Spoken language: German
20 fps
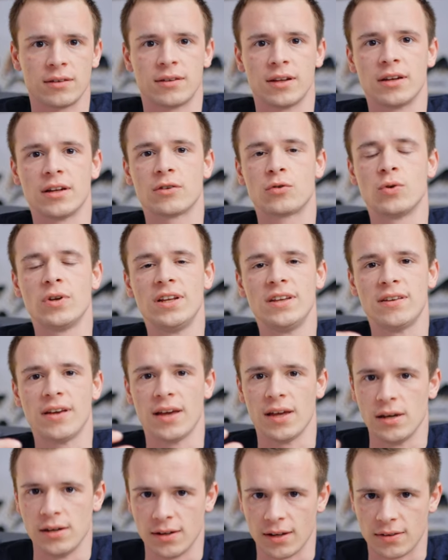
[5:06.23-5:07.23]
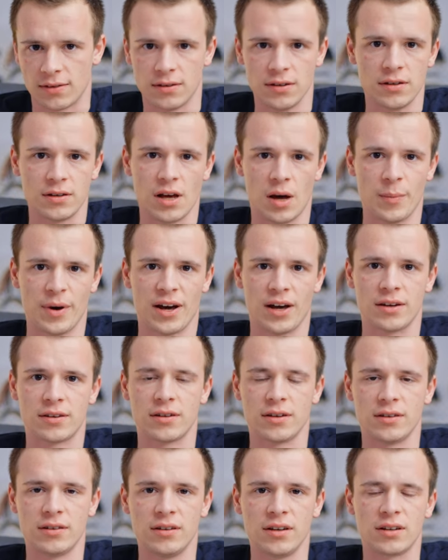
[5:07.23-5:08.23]
Denn natürlich ändert sich
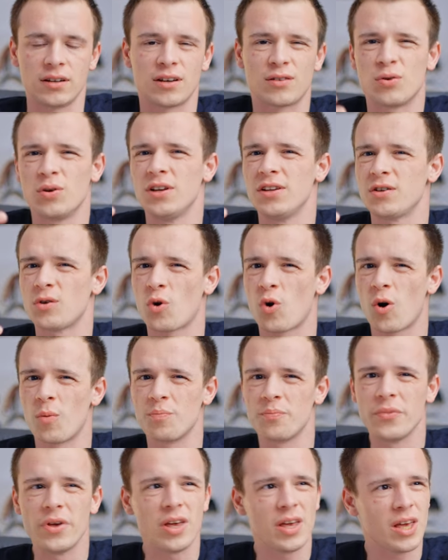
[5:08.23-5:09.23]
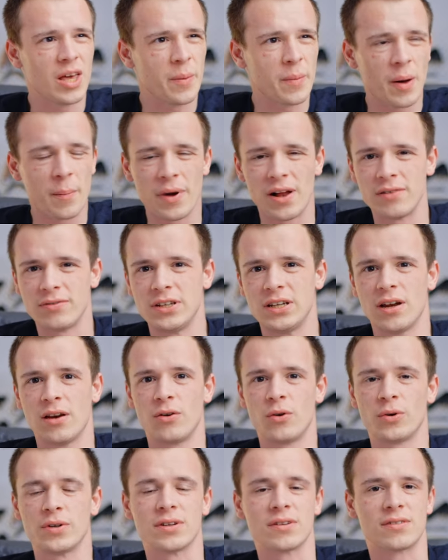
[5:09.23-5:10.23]
Kameratechnik. Natürlich kommen immer mal wieder
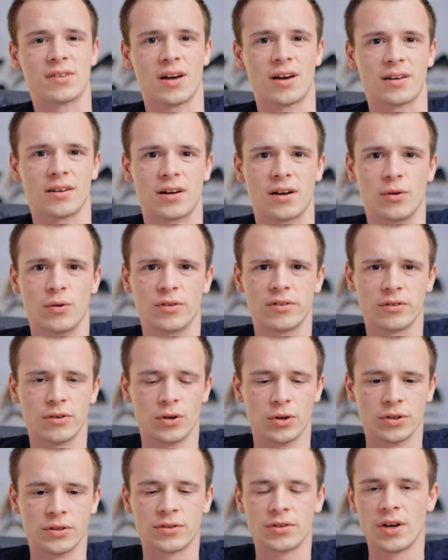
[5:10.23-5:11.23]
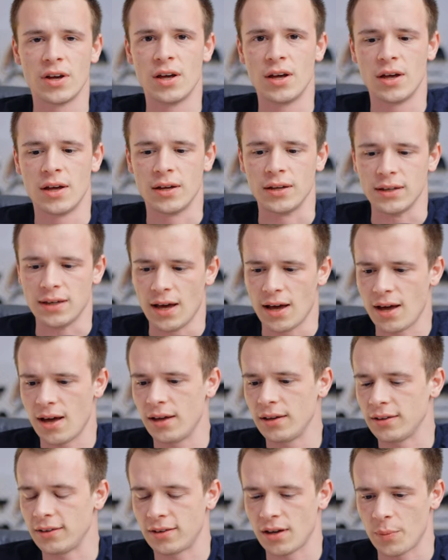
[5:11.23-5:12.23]
neue Sachen raus. Und
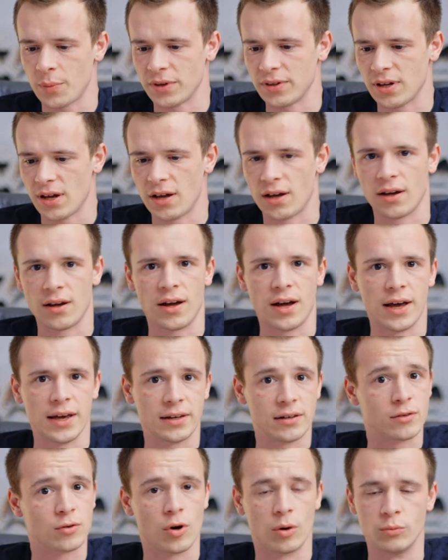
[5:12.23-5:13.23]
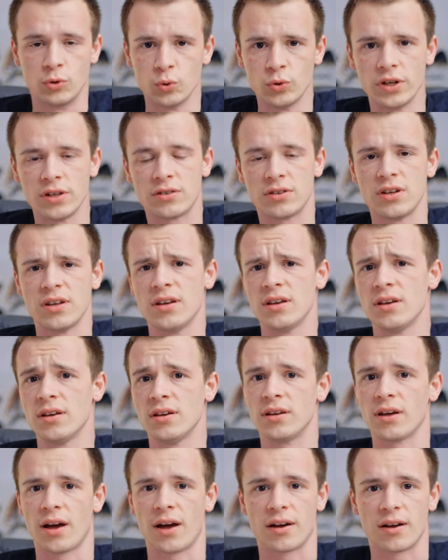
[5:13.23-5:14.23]
ja, ich habe in der eigenen Community,
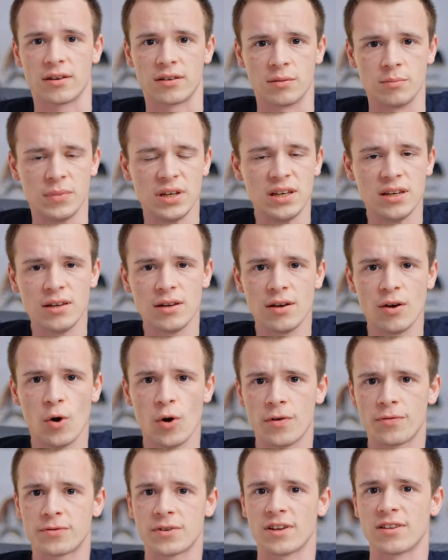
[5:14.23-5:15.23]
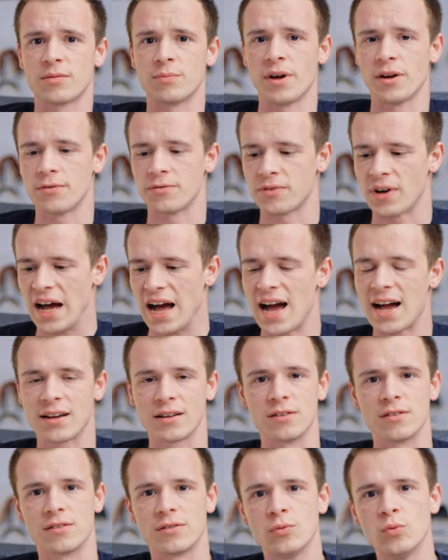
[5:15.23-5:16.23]
in der Akademie öfters mal
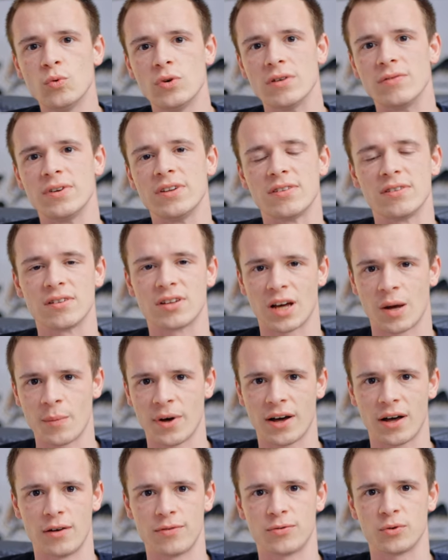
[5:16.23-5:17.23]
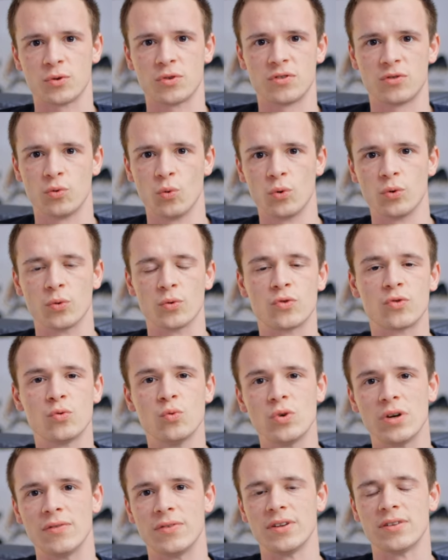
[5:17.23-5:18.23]
Fragen zu gewissen Kamerafunktionen und
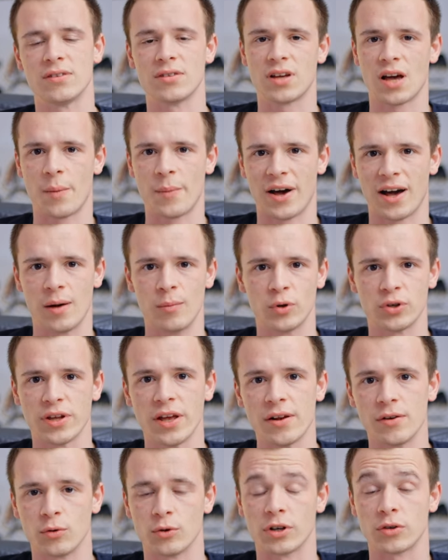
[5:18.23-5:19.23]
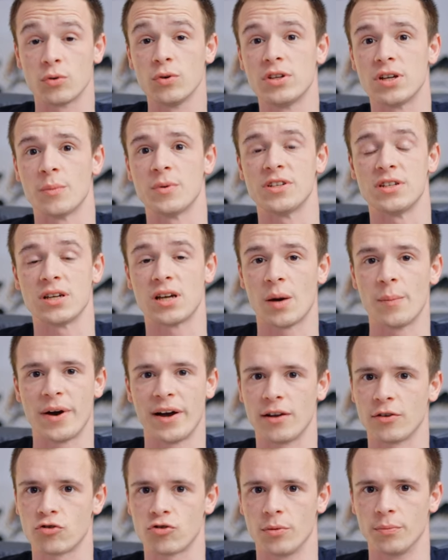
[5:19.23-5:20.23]
zu gewissen Kameramodellen. Und natürlich habe ich die
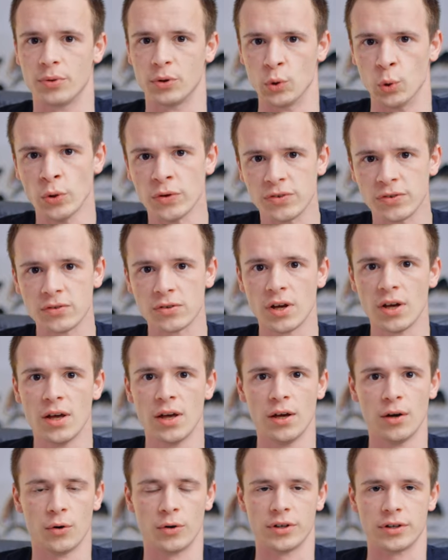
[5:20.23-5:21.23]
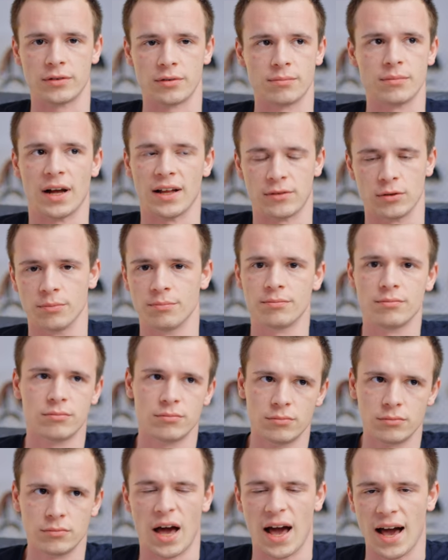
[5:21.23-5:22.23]
Kameras schon benutzt und also
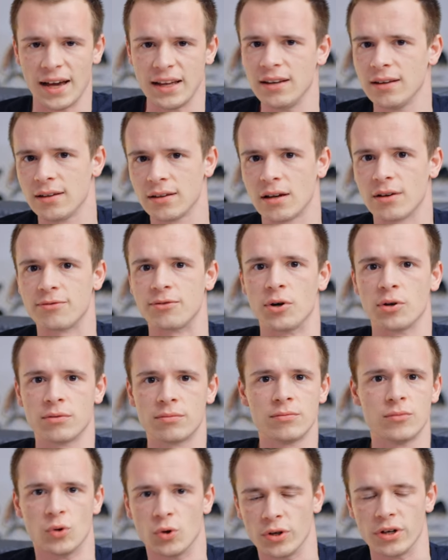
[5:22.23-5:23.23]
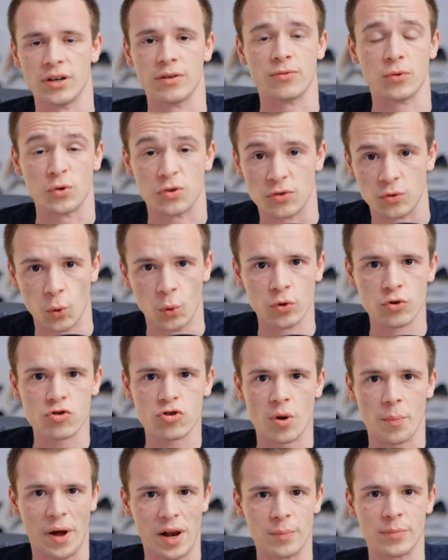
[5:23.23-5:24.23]
einige davon oder die Funktionen
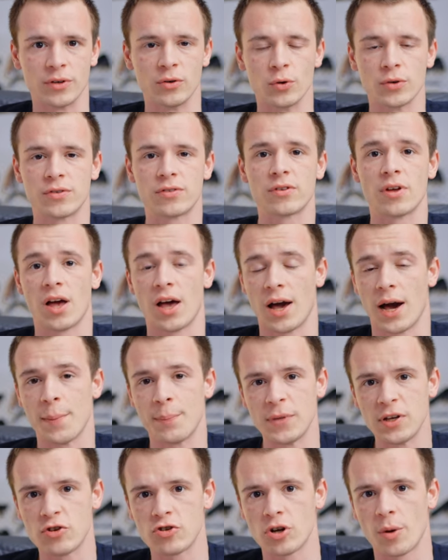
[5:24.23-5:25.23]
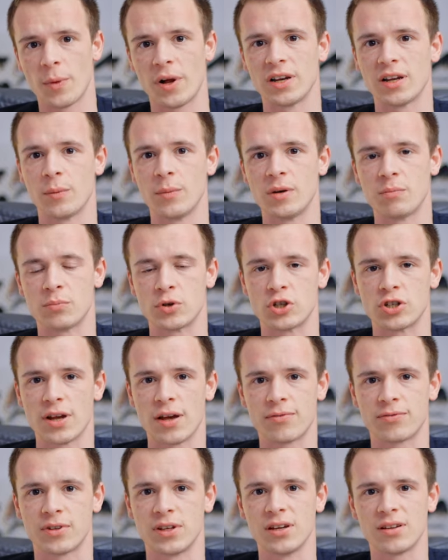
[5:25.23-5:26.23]
schon mal benutzt, habe mich schon mal damit
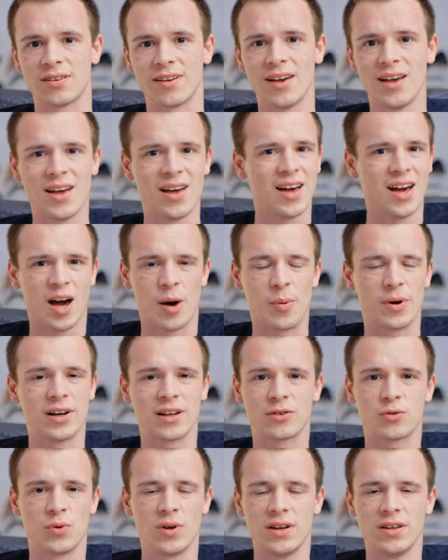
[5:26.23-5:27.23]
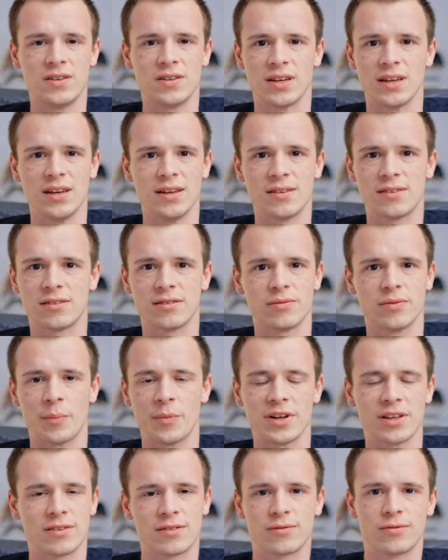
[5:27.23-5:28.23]
beschäftigt, aber natürlich geht's, wenn
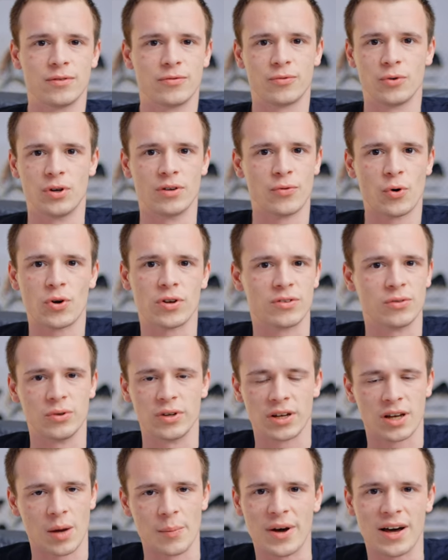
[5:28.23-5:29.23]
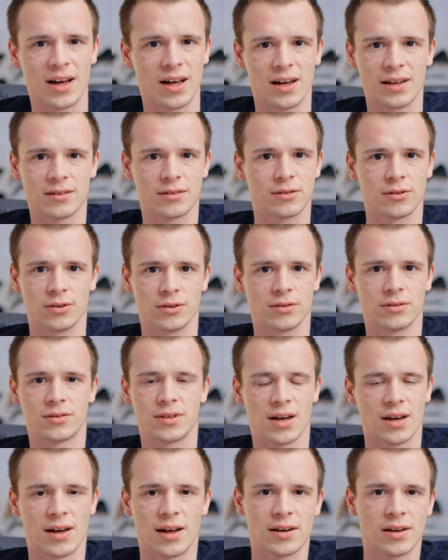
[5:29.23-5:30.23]
man jetzt für eine Woche so eine Kamera hat und
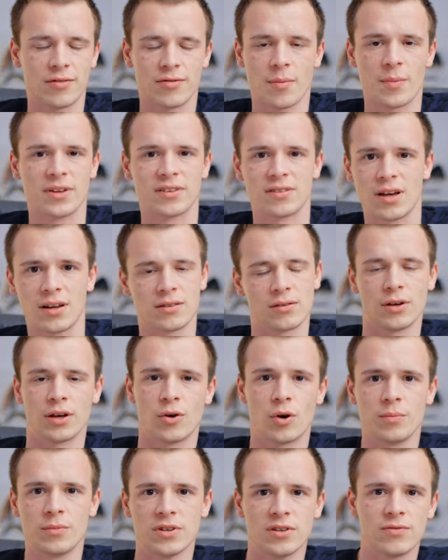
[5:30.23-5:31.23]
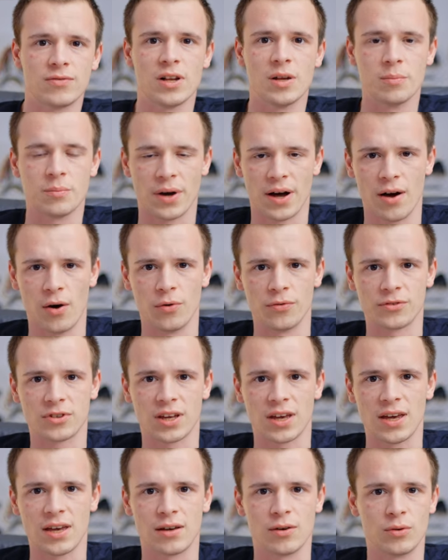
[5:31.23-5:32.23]
da halt einfach mal sagt, ja komm, ich filme ein paar
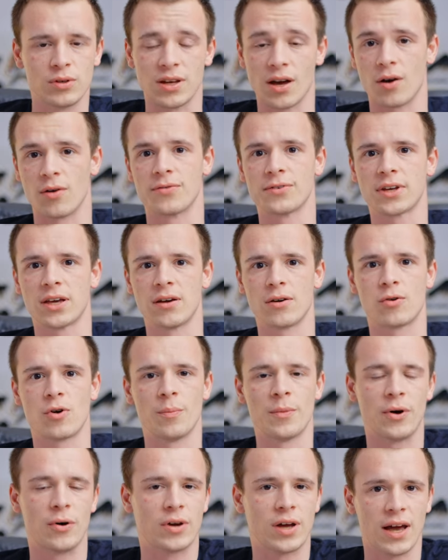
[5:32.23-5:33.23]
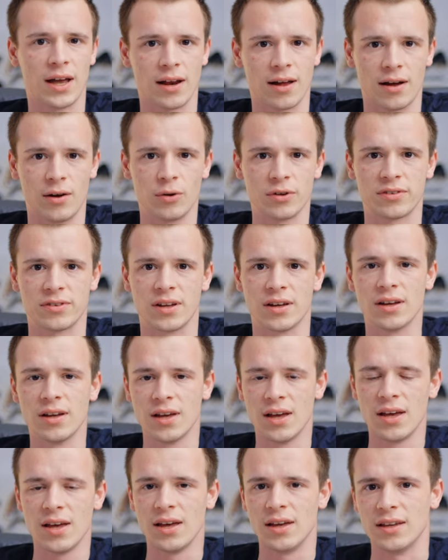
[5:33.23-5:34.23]
Aufträge und die Aufträge kommen auch geil raus, ne?
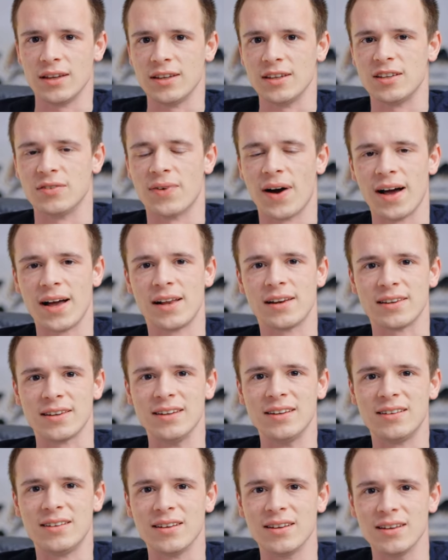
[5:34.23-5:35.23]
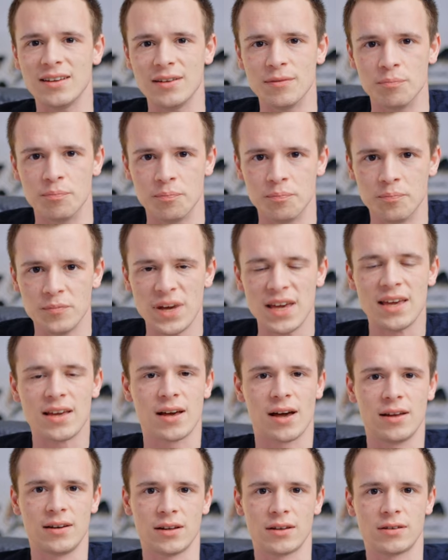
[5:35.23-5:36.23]
Ich war halt nicht
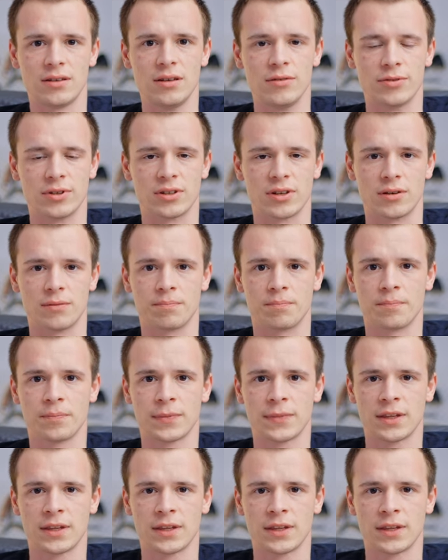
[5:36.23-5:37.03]
mega in der Tiefe drin.